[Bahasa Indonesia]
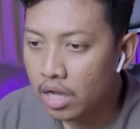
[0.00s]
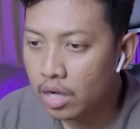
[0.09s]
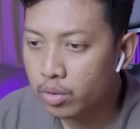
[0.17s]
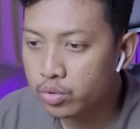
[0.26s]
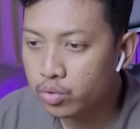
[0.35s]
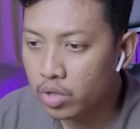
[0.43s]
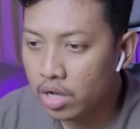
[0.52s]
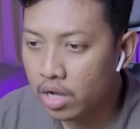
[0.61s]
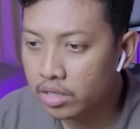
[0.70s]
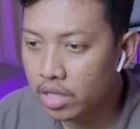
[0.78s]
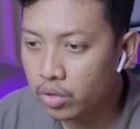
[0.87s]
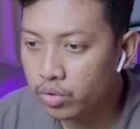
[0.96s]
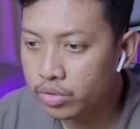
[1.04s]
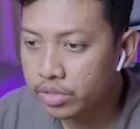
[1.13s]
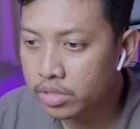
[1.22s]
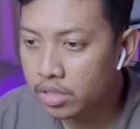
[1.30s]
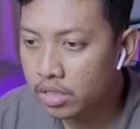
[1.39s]
Aku juga nggak tahu
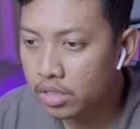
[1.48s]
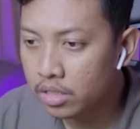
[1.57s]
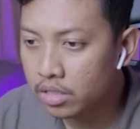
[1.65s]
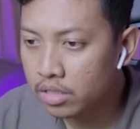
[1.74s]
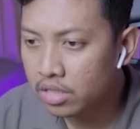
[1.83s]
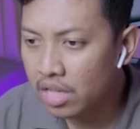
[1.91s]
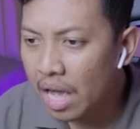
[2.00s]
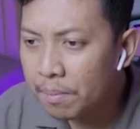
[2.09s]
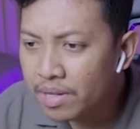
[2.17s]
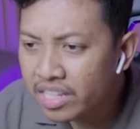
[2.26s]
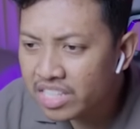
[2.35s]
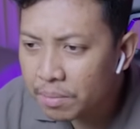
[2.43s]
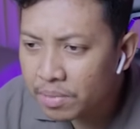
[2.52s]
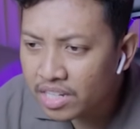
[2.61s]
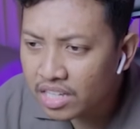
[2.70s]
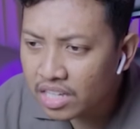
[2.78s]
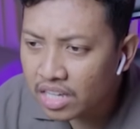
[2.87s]
si apa nih
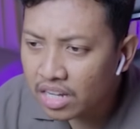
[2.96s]
siapa nih.